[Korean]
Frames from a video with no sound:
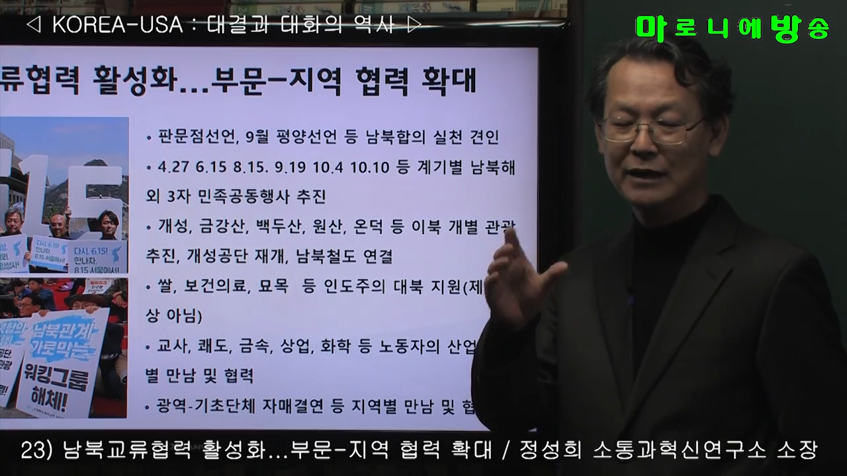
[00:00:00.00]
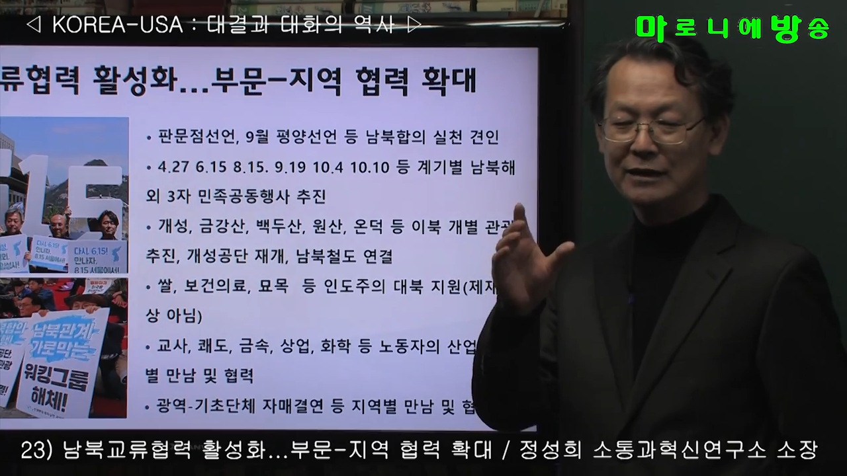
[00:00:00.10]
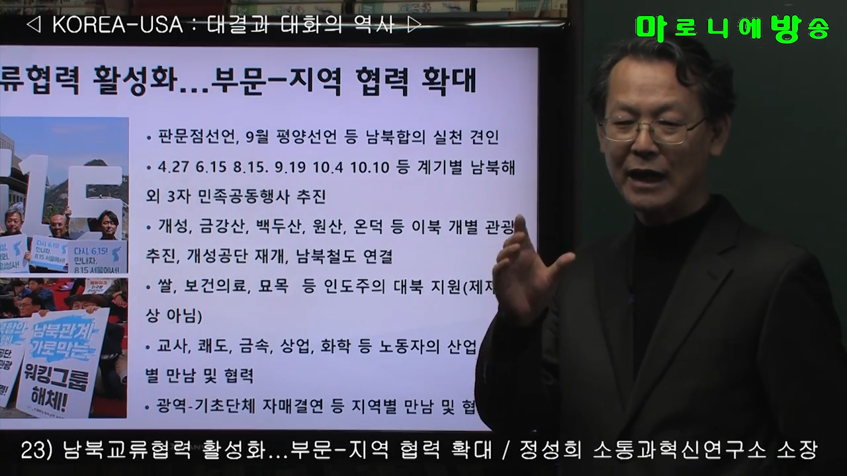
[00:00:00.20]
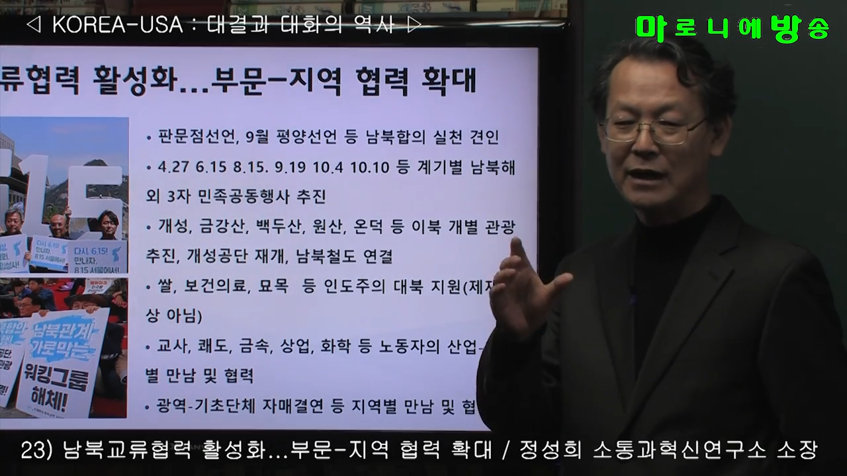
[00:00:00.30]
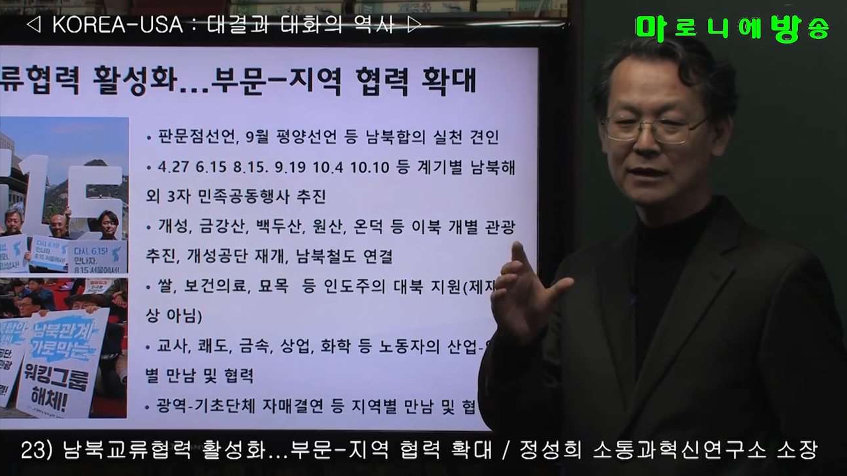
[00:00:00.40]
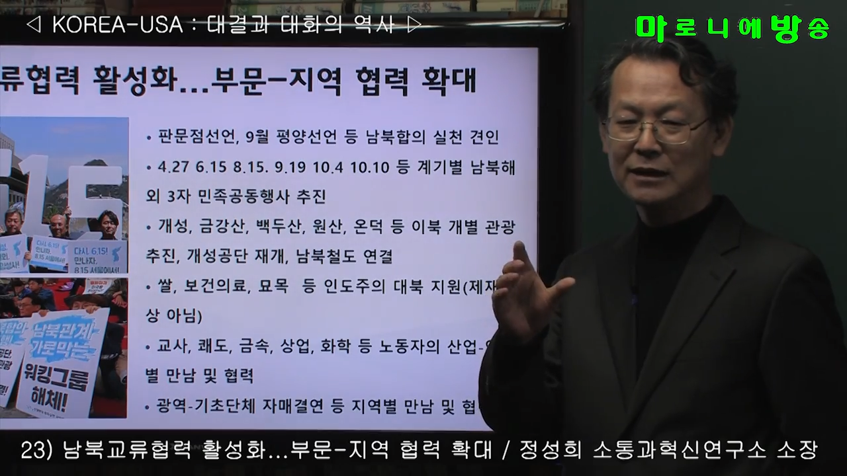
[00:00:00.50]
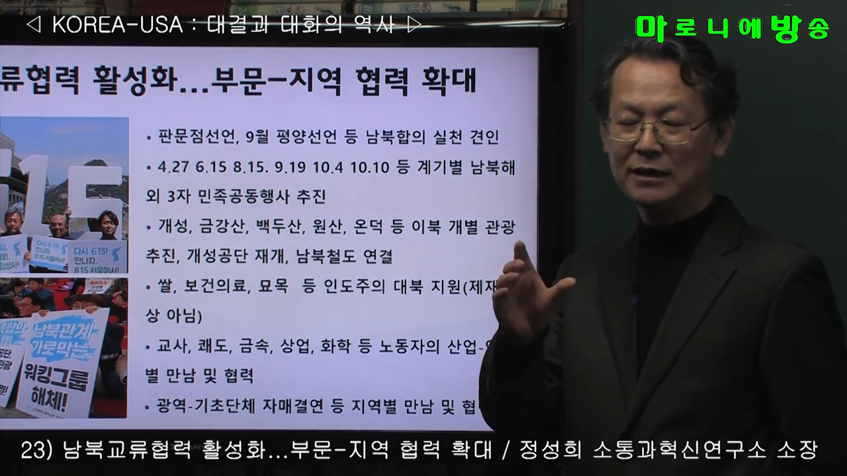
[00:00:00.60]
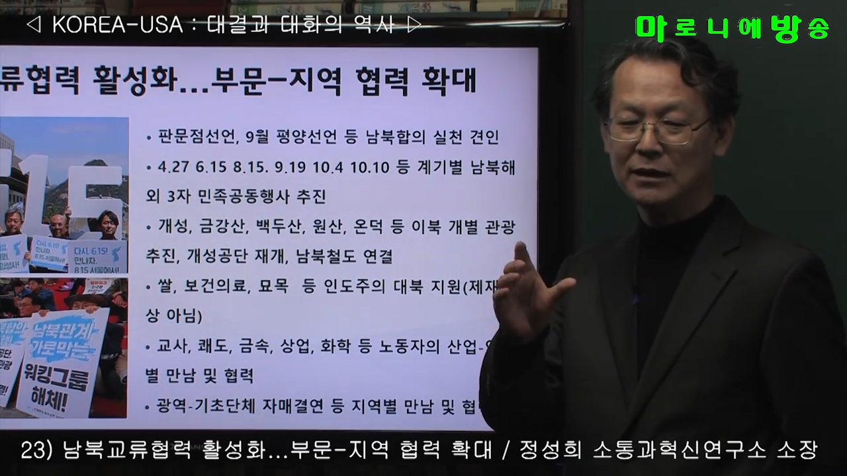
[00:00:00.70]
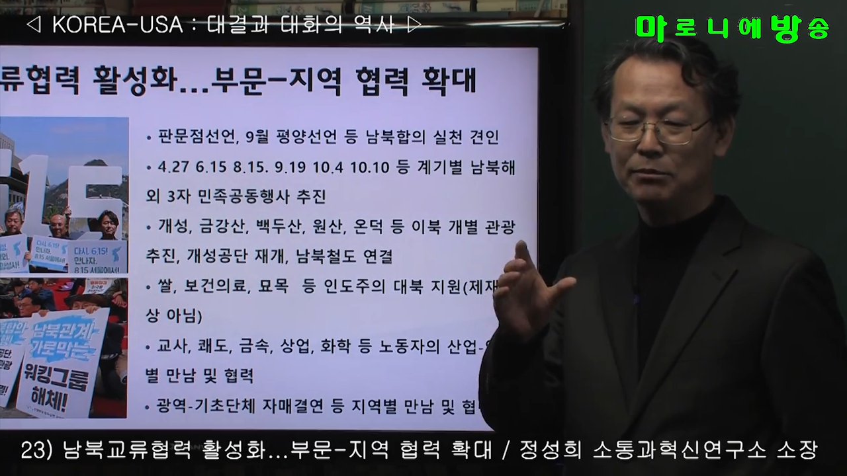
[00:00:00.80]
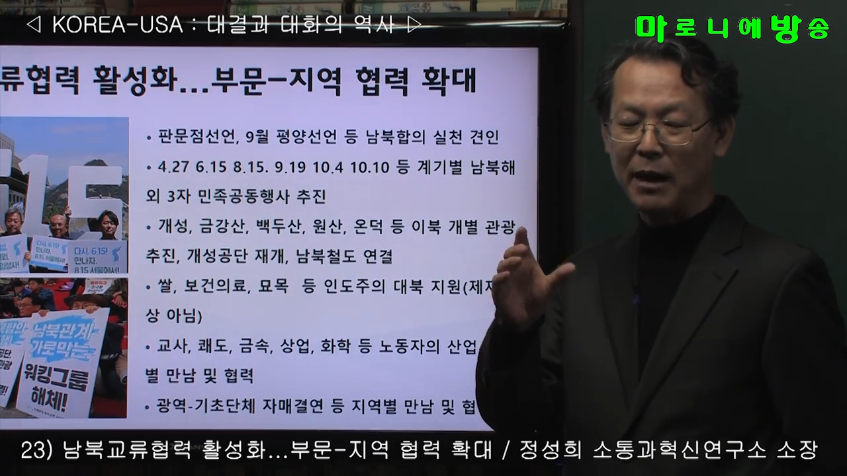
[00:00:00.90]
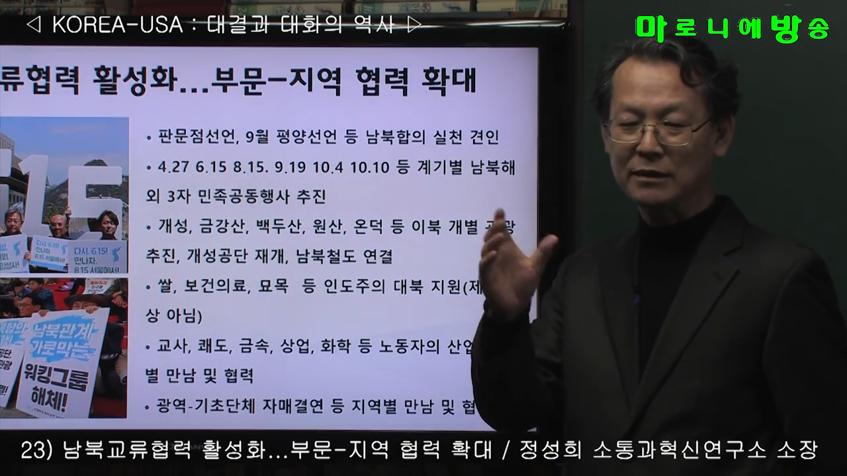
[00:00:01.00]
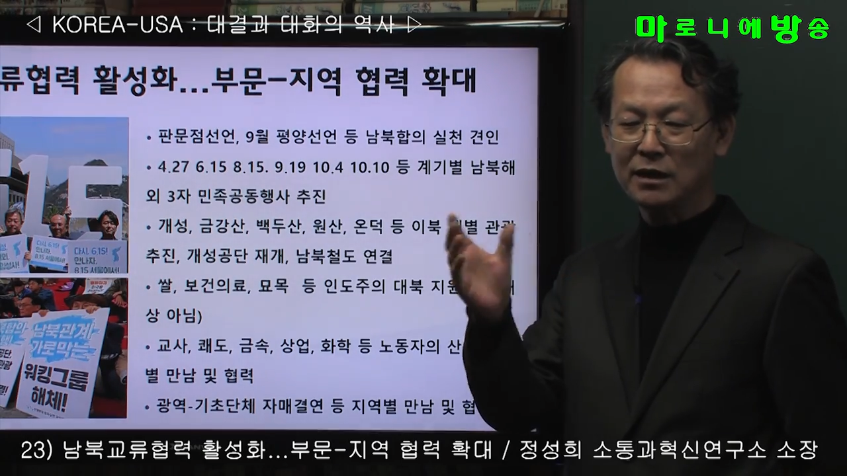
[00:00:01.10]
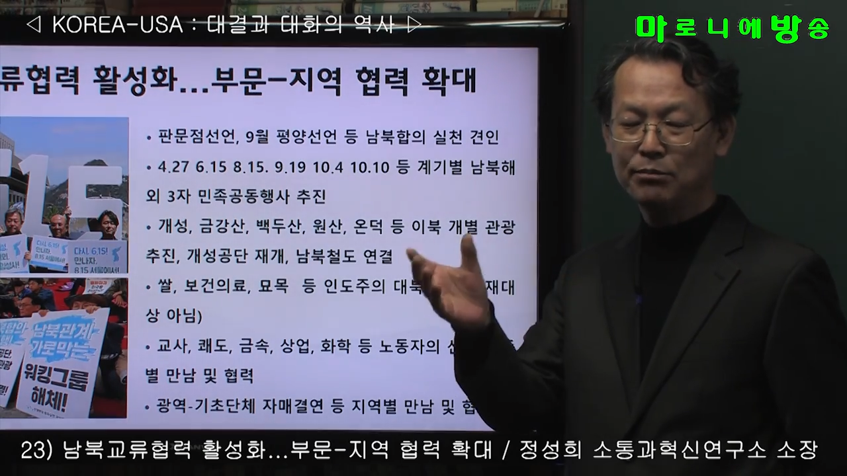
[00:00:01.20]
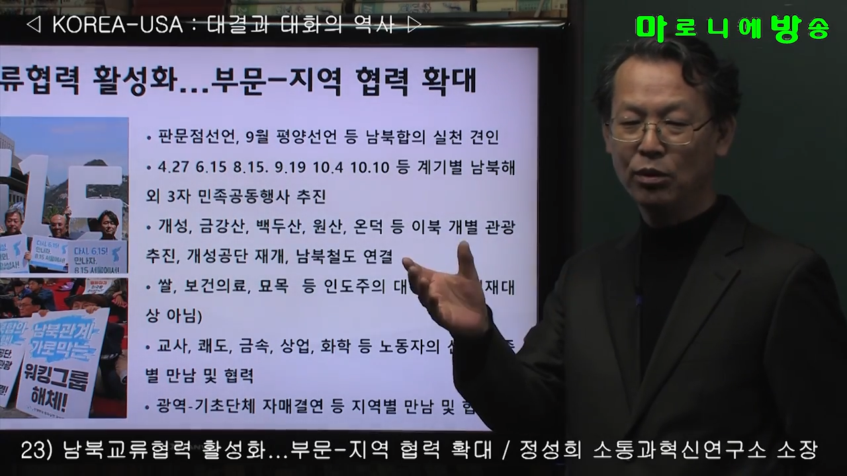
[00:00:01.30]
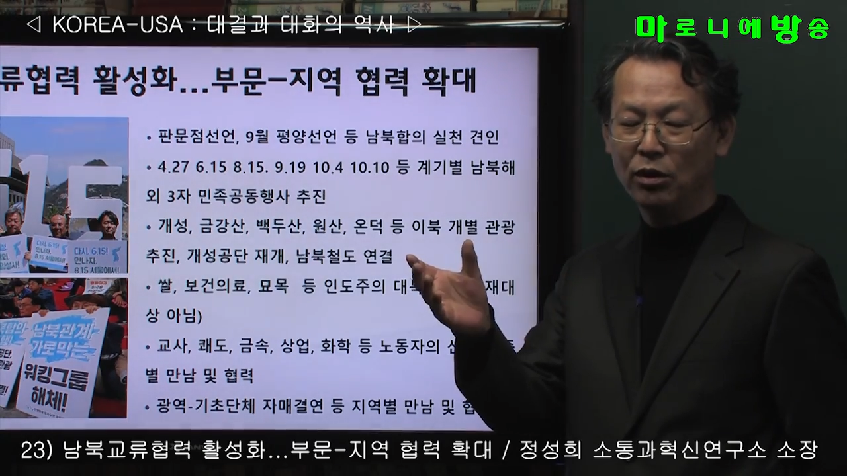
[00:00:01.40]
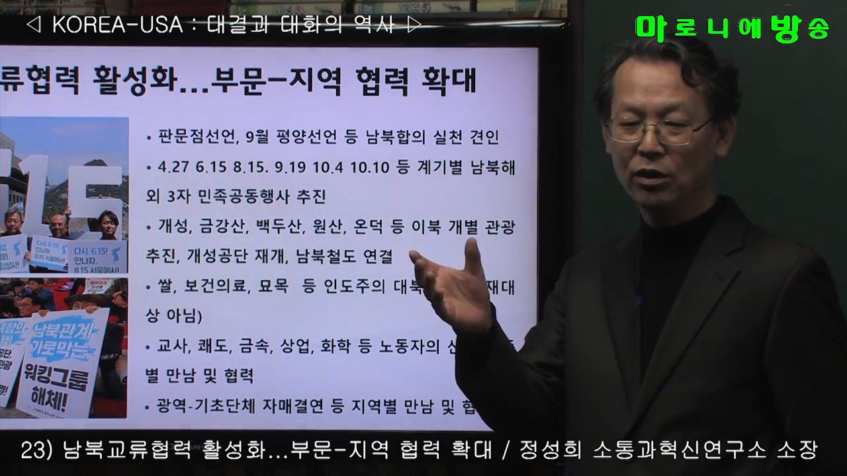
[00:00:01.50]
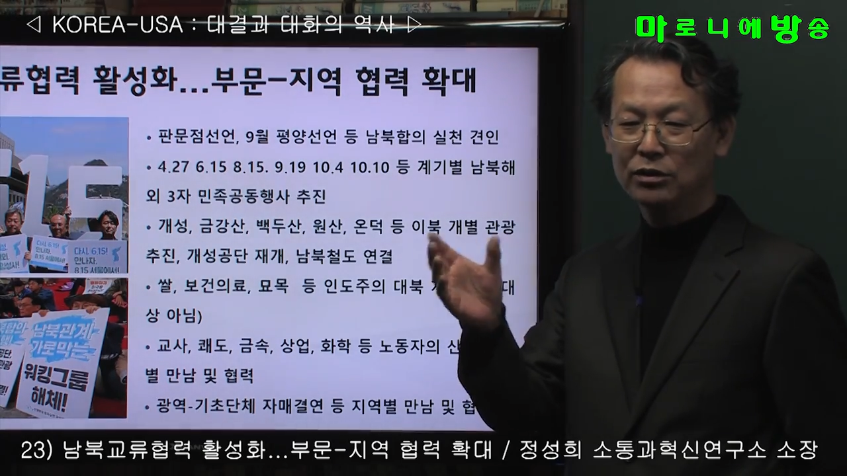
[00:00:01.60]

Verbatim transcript: 단거리 방사포,